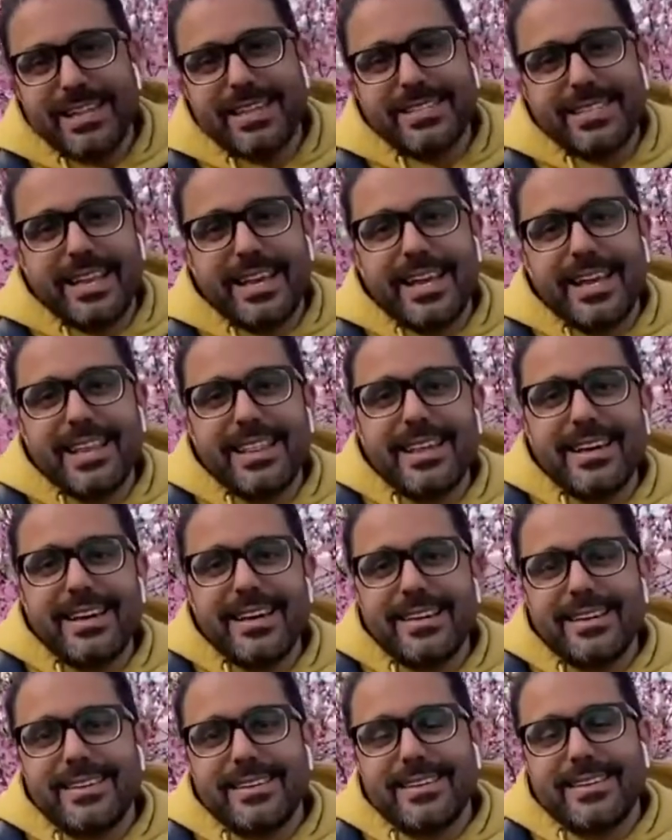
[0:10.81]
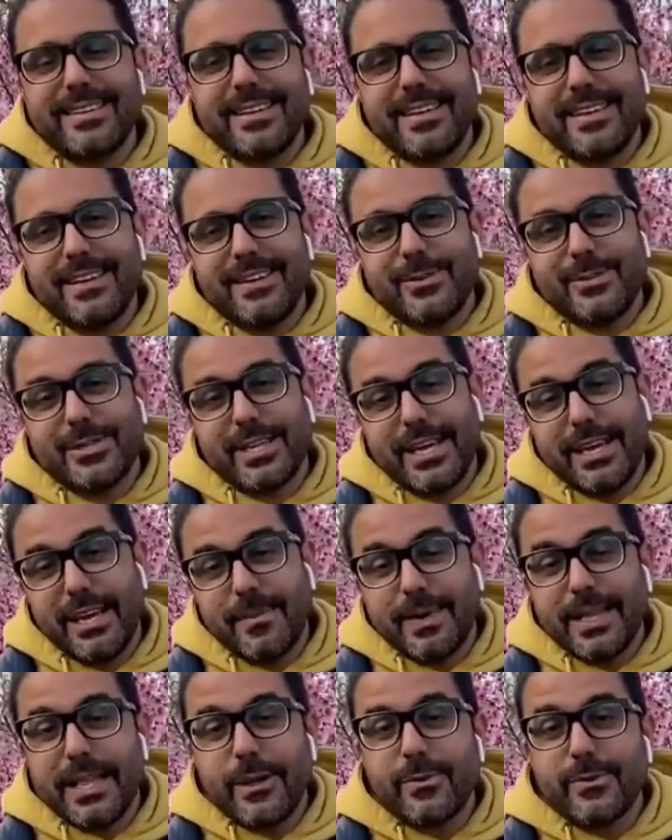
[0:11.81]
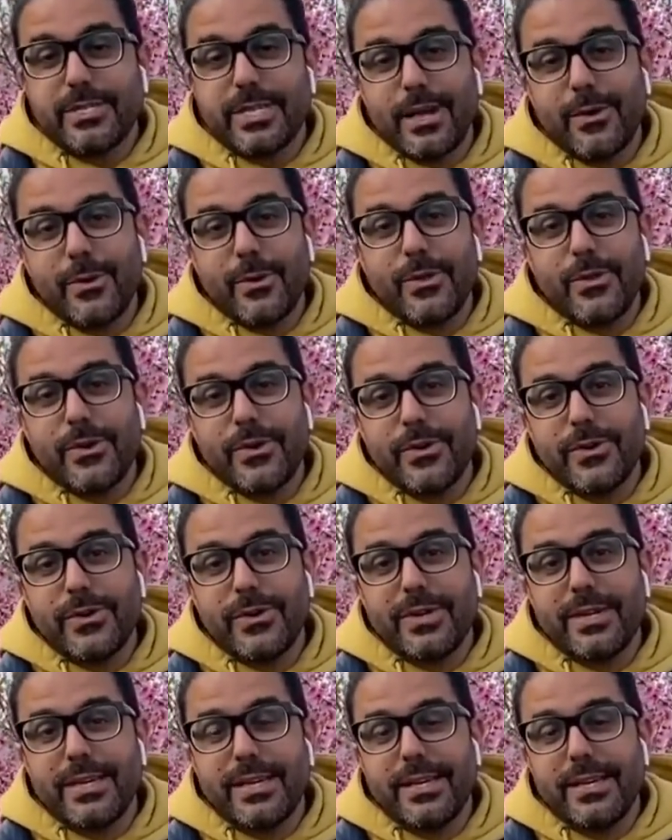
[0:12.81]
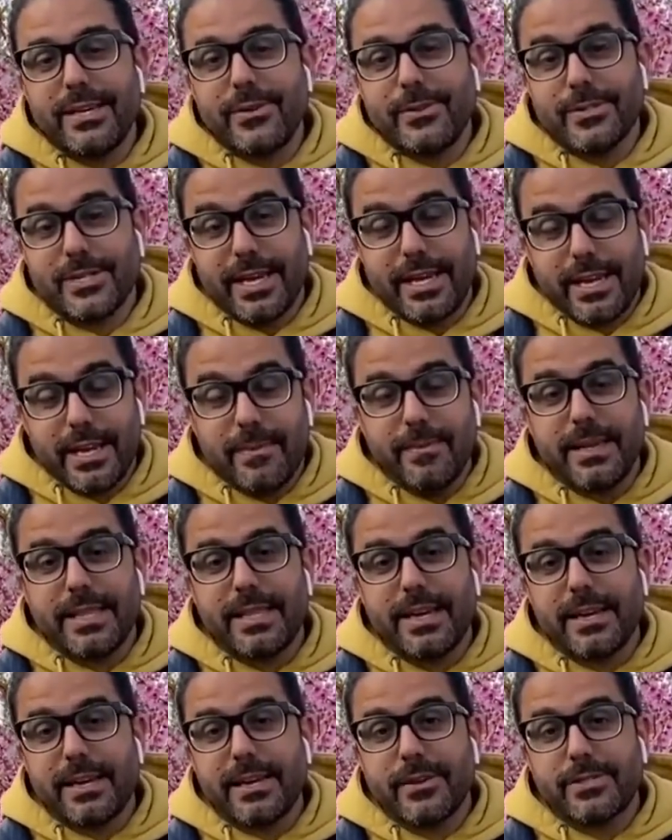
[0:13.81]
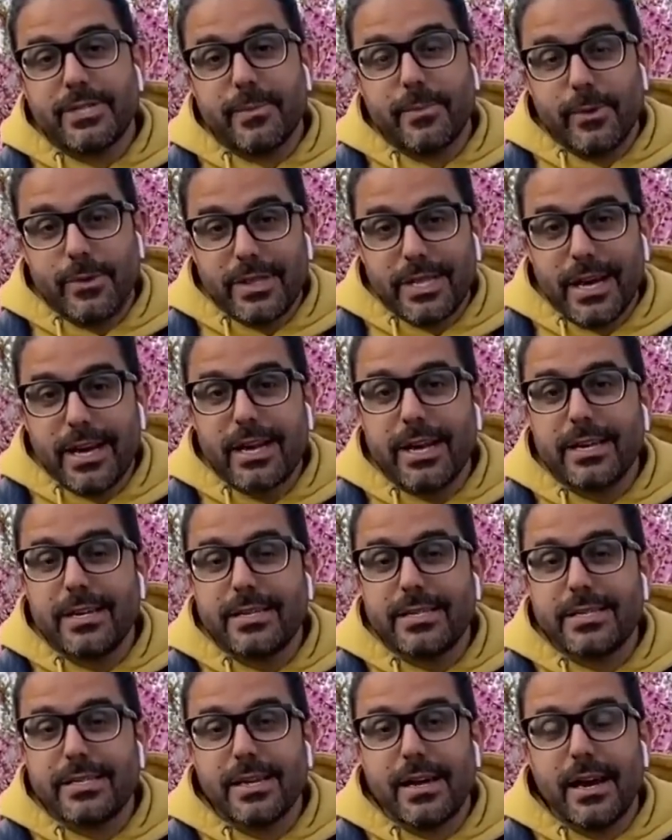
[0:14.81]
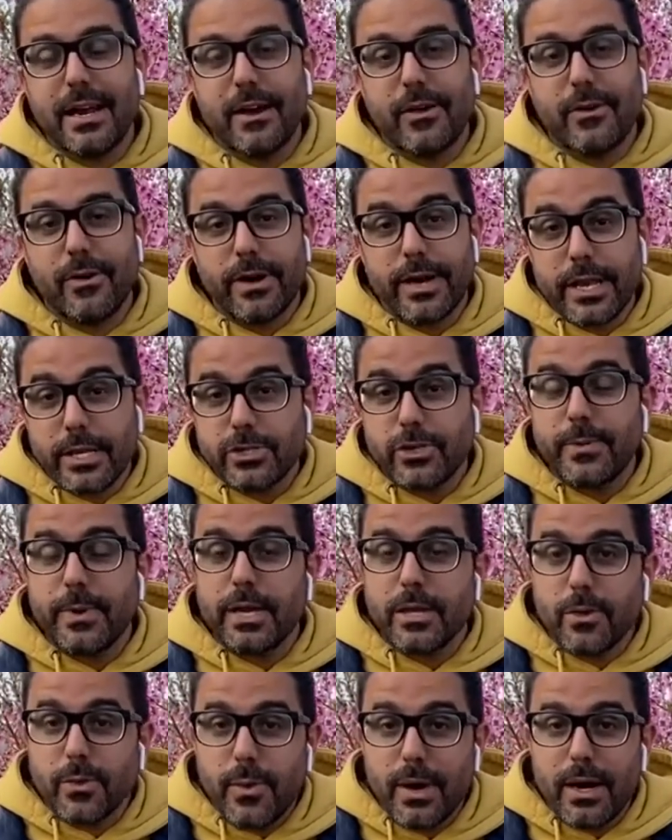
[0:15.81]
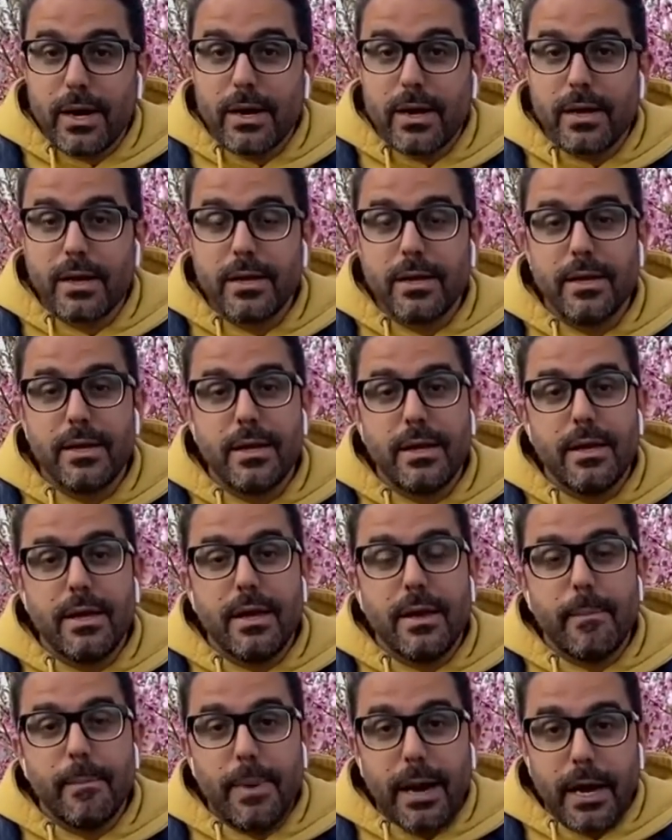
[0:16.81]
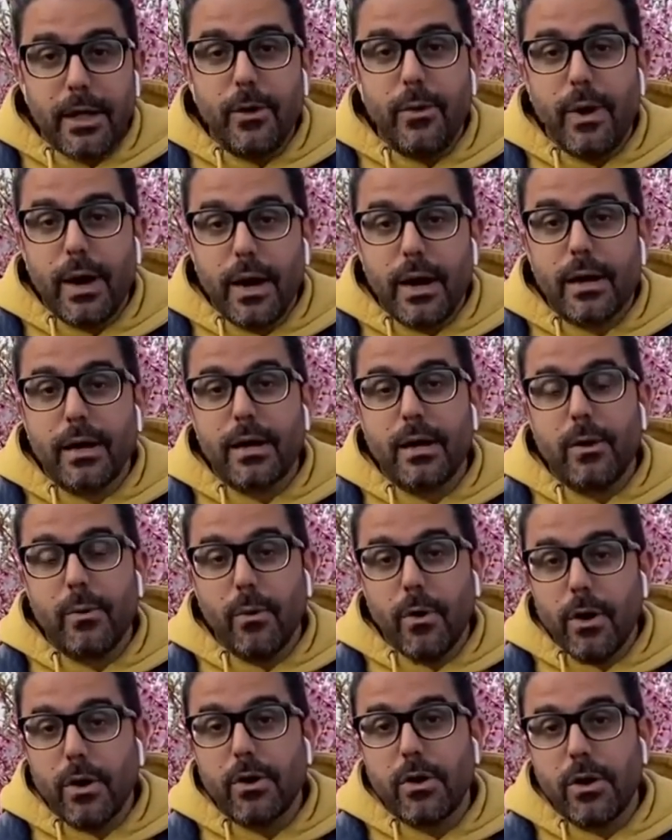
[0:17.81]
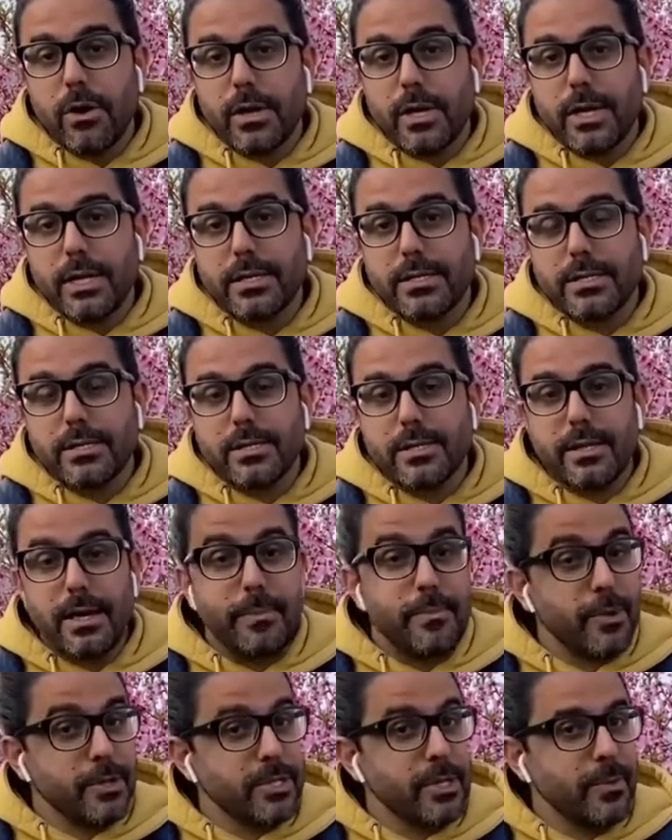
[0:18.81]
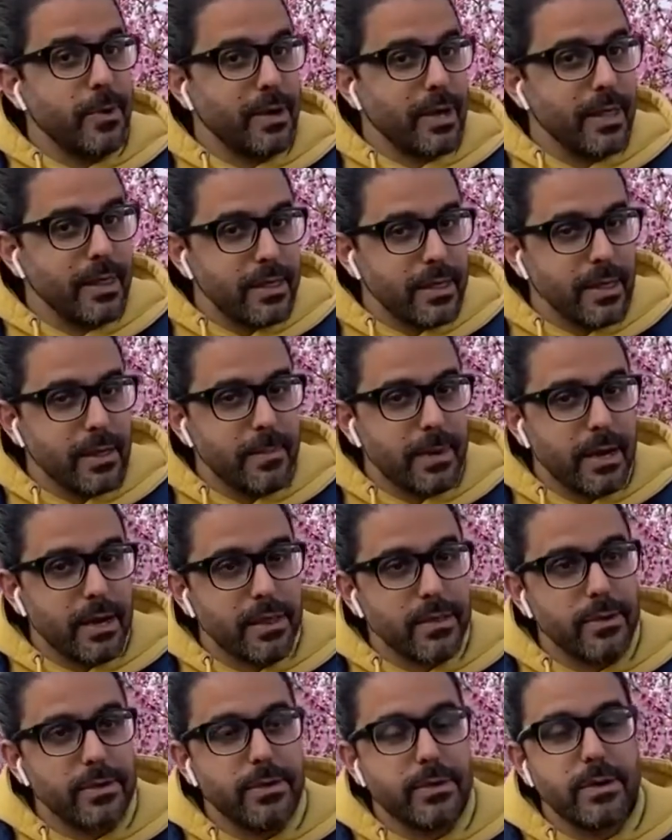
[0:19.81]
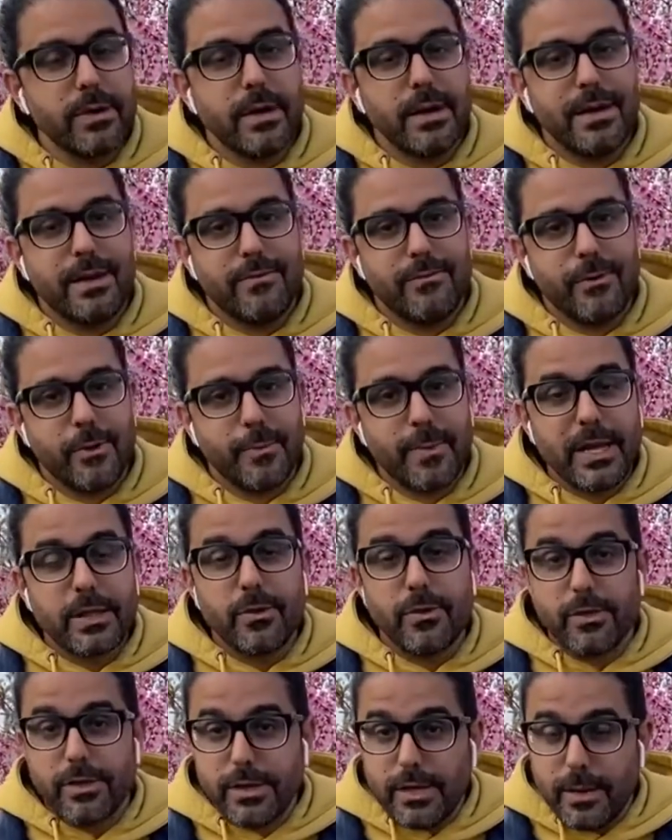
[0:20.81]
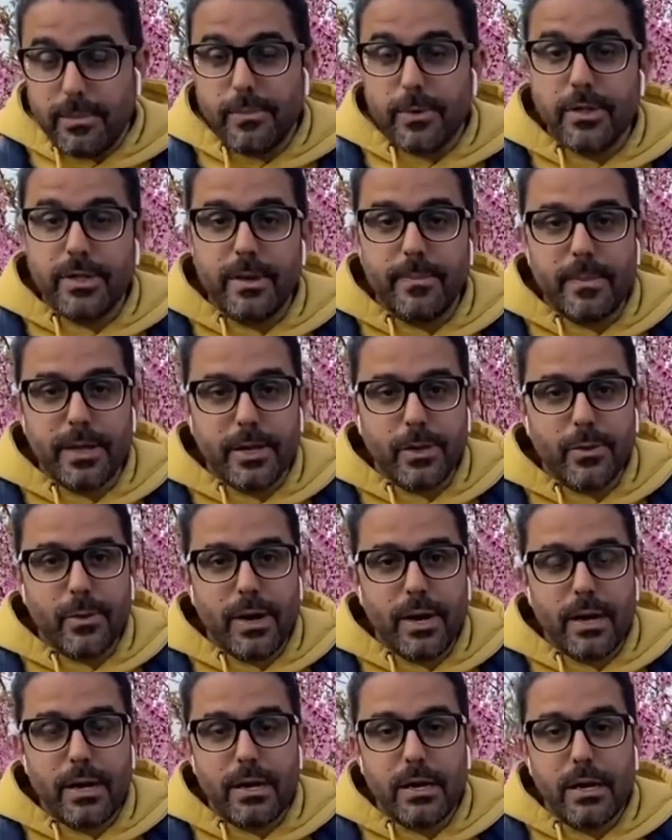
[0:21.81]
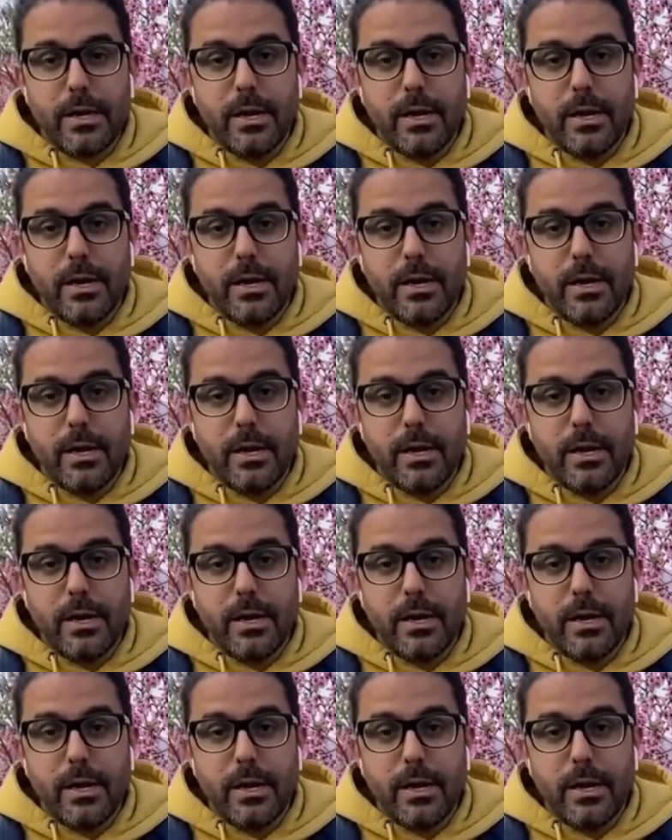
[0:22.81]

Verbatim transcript: desde Lérida. Eh, os quería mandar un saludo y os quería invitar que os apuntarais al Congreso Virtual BioAC World Congress del próximo 15 de marzo en formato 100% virtual,